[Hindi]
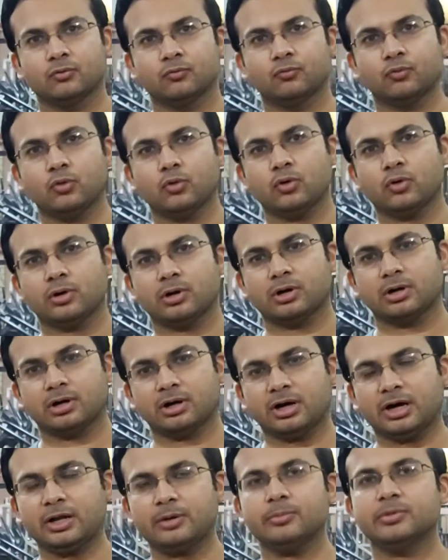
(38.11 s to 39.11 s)
वो
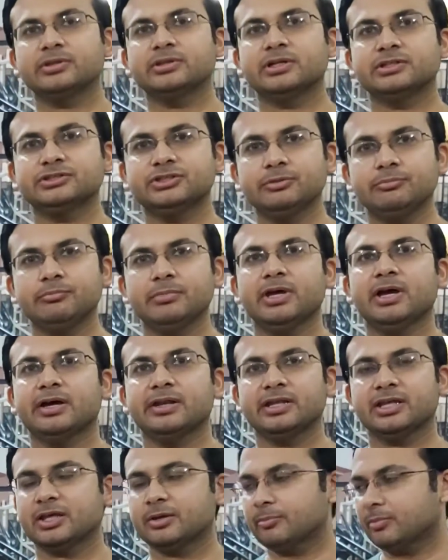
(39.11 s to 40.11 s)
हर बंदा जिम में
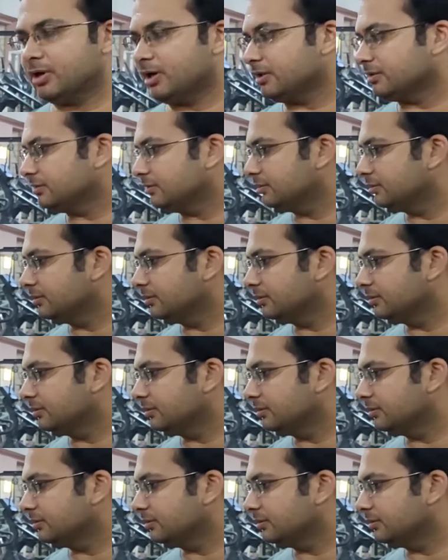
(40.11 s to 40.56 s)
आने के बाद